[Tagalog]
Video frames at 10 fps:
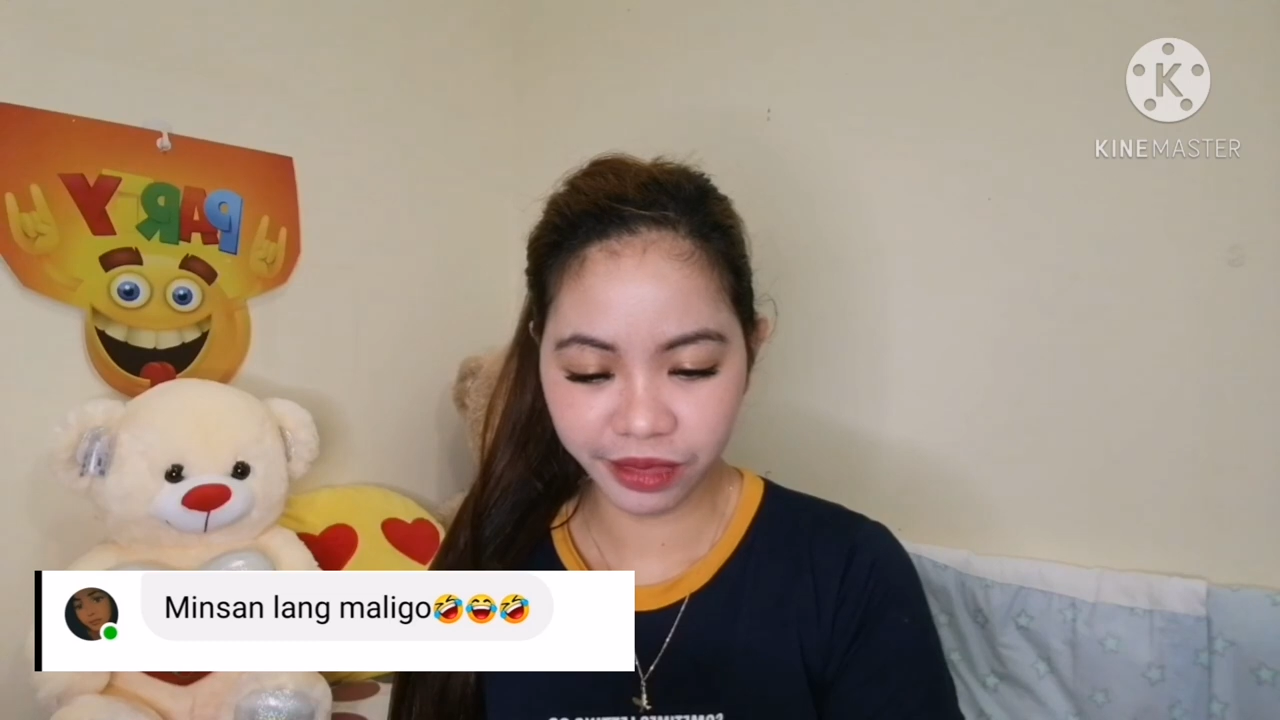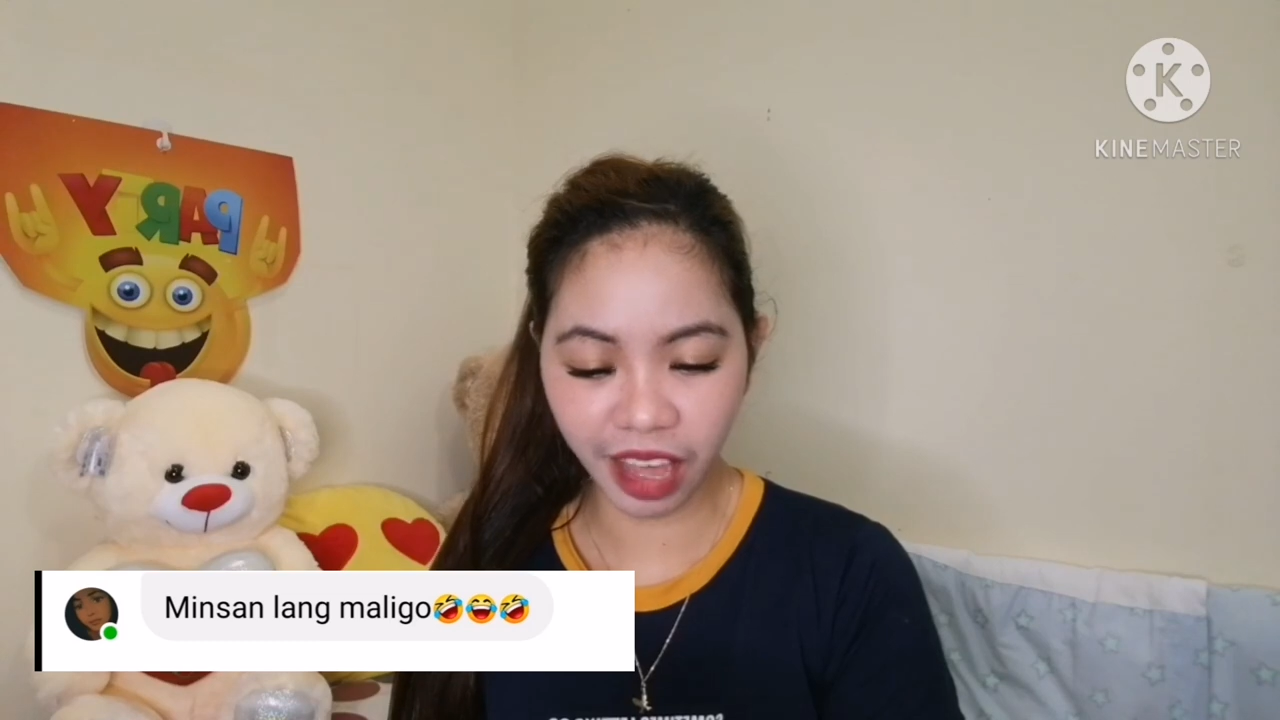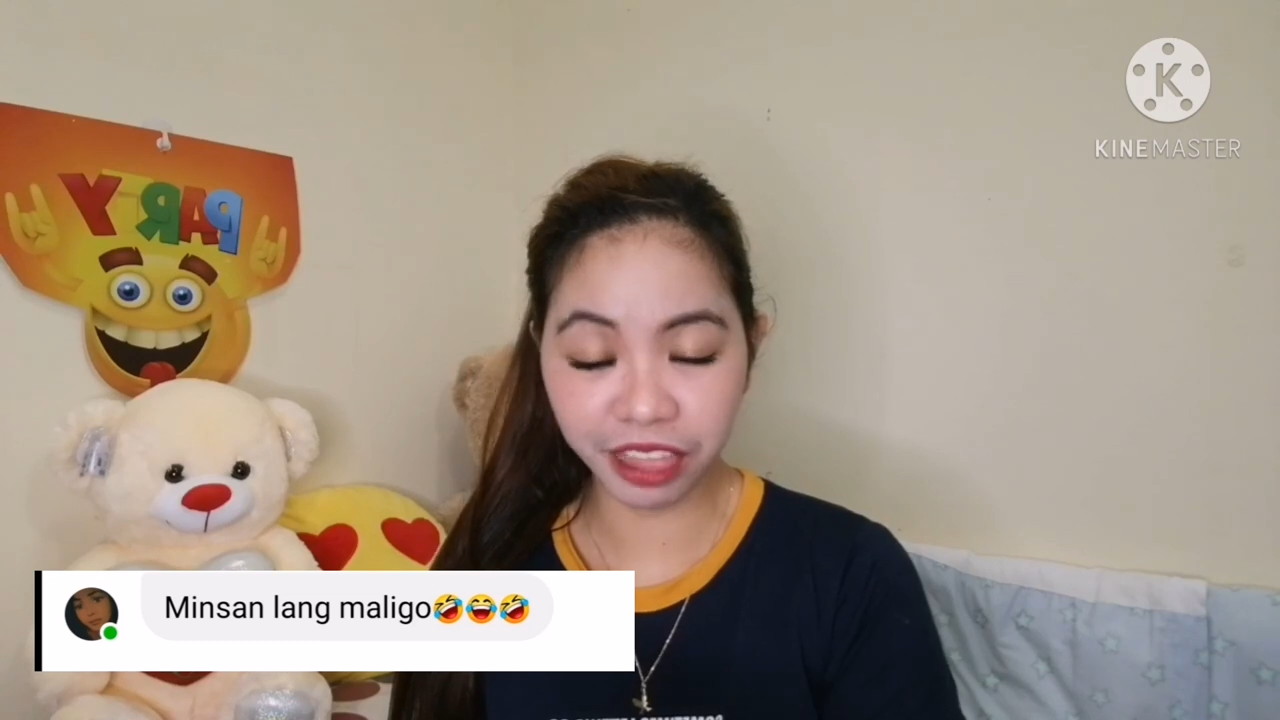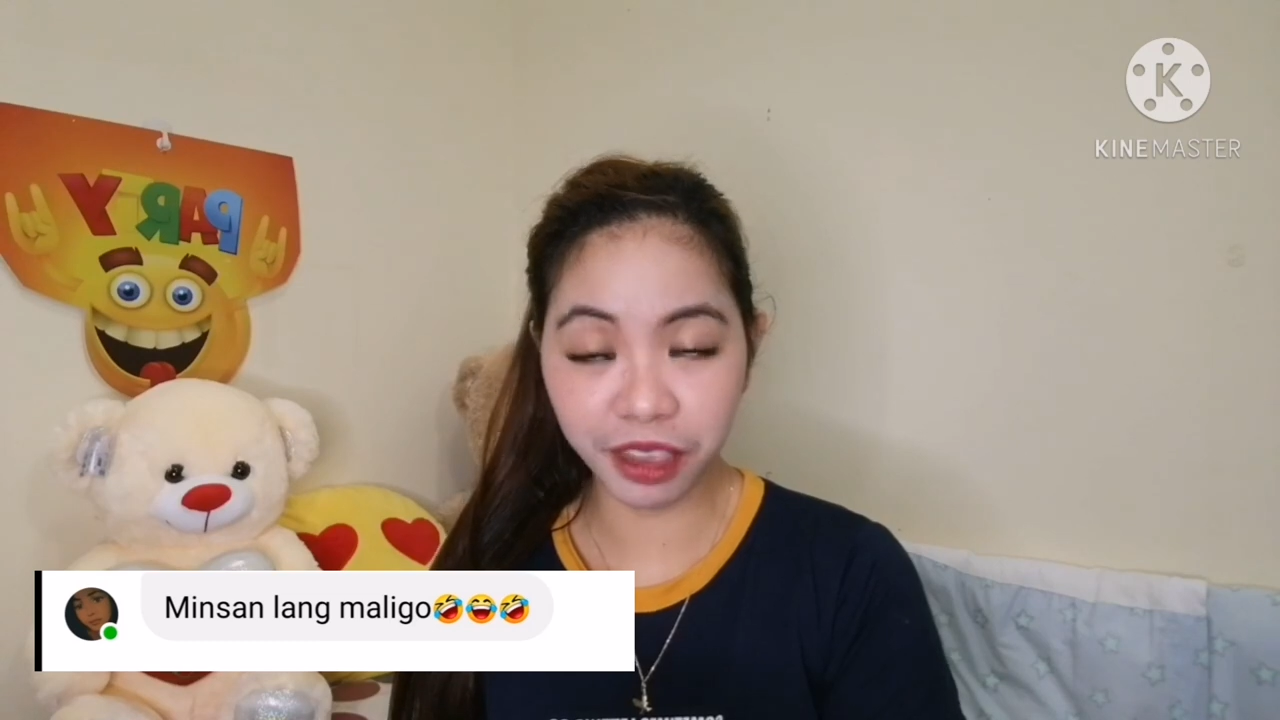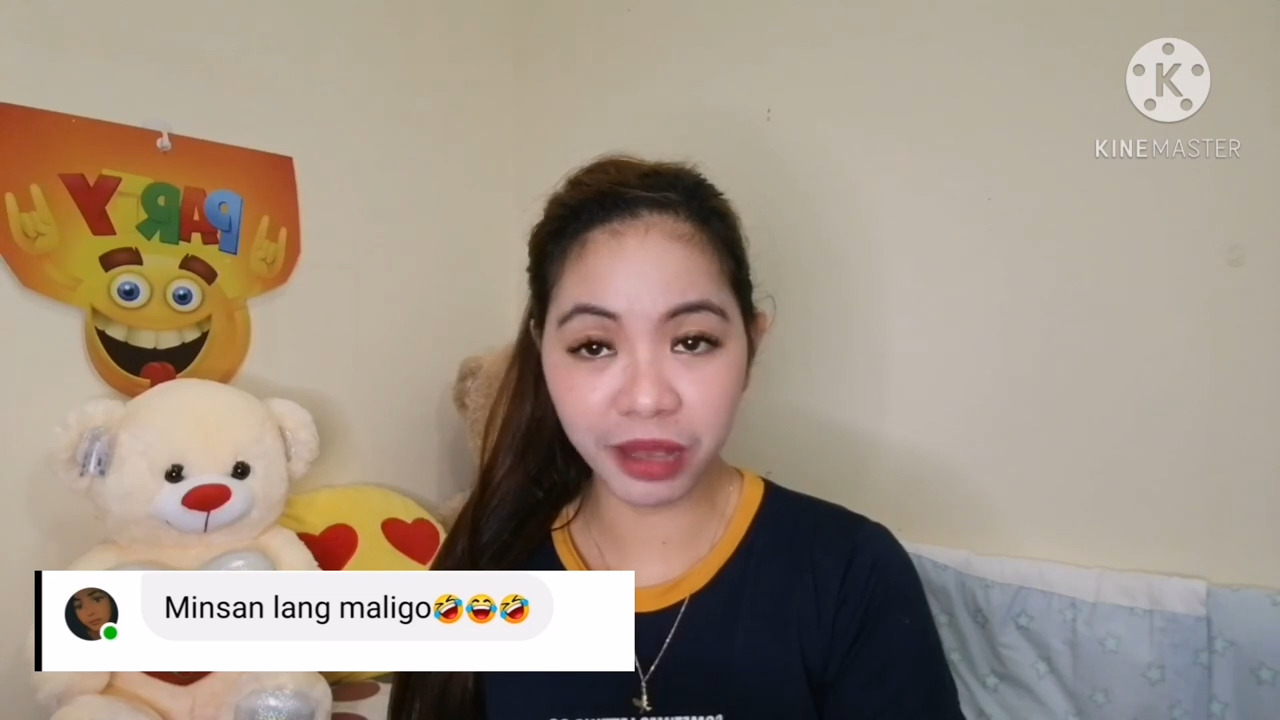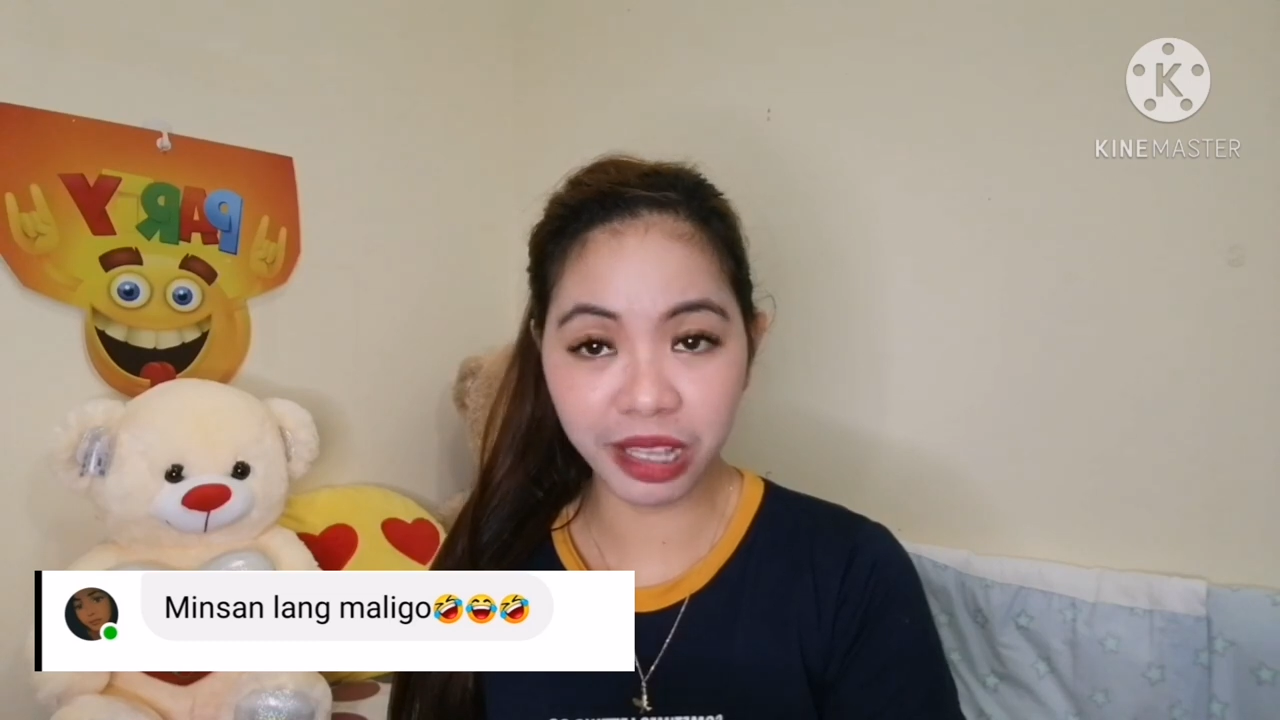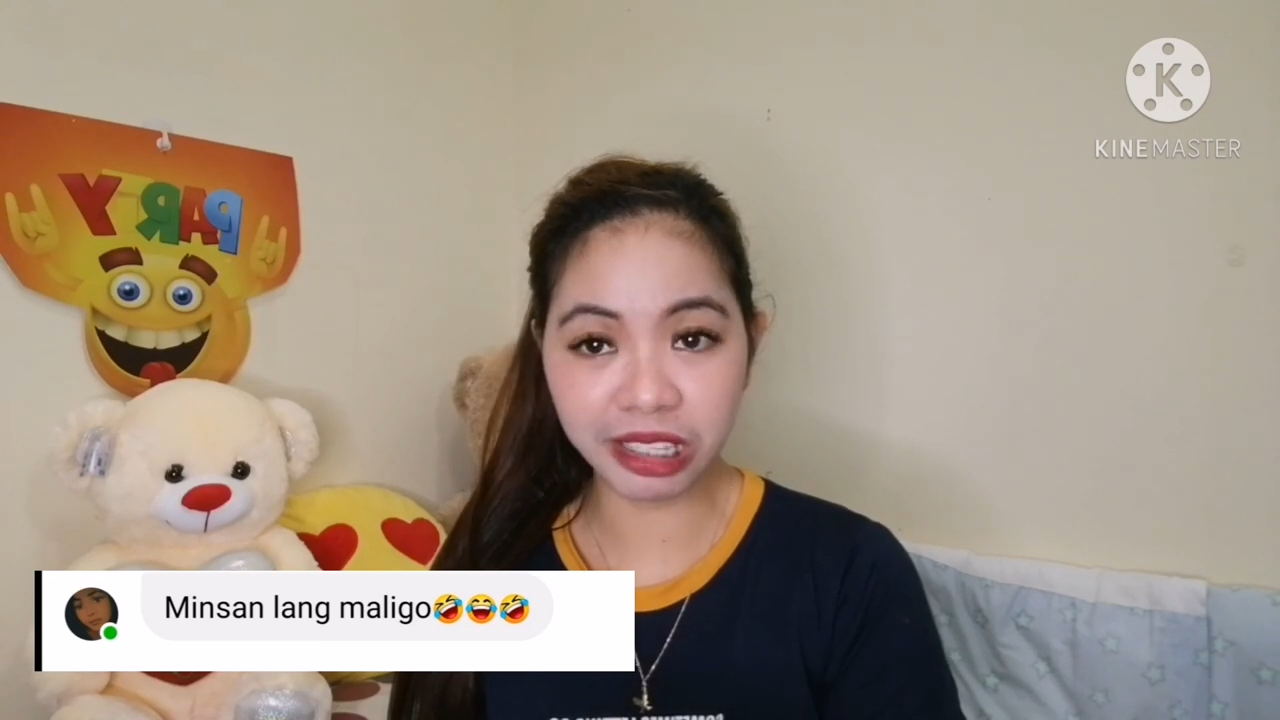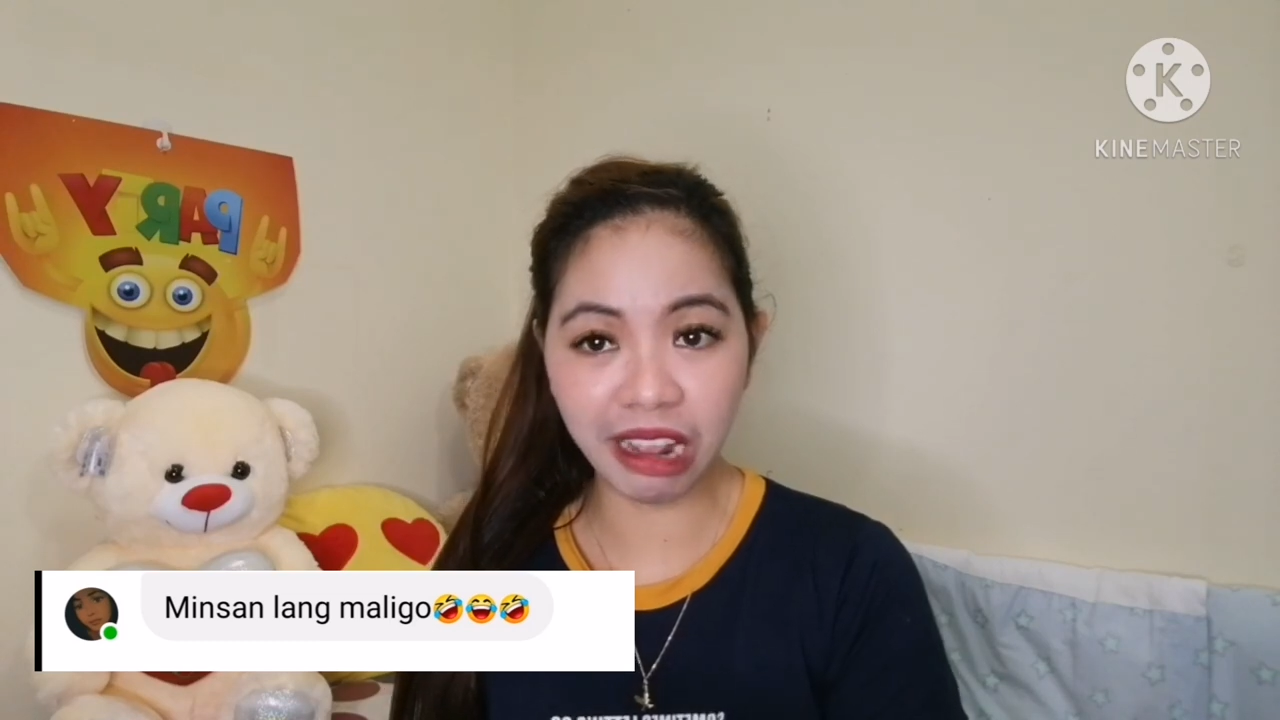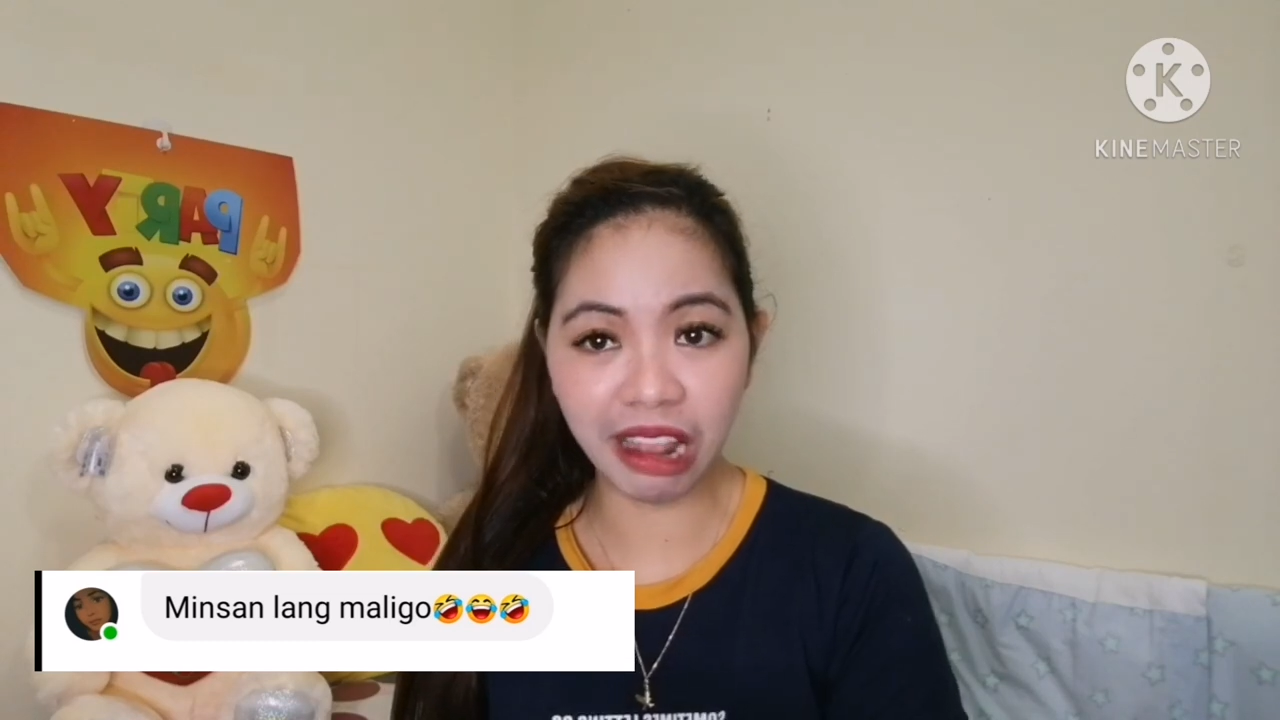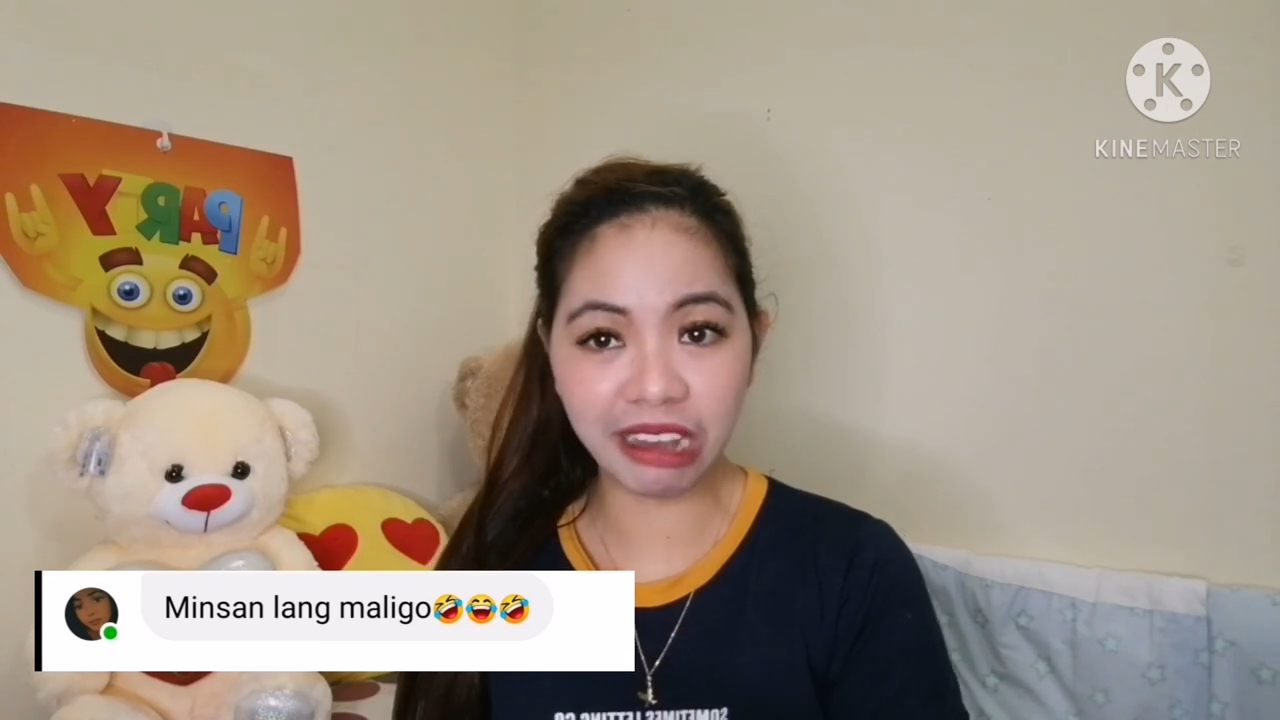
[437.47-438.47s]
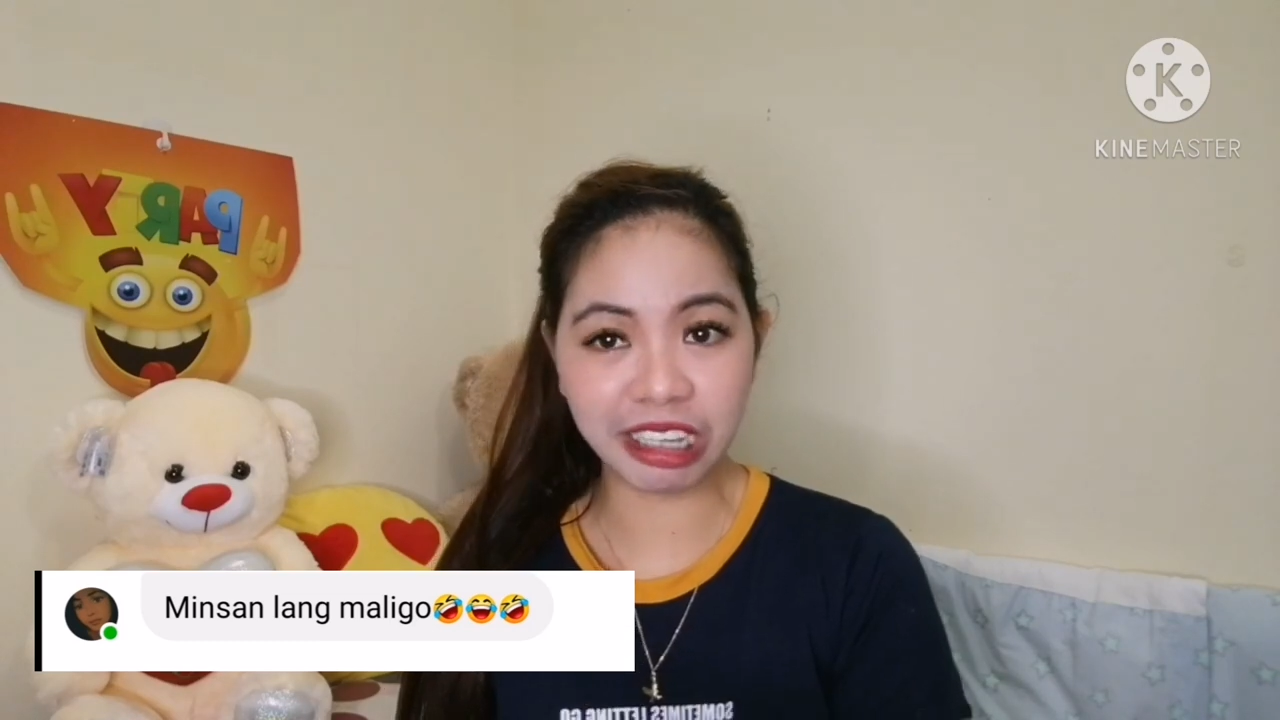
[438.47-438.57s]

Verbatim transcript: Dati minsan lang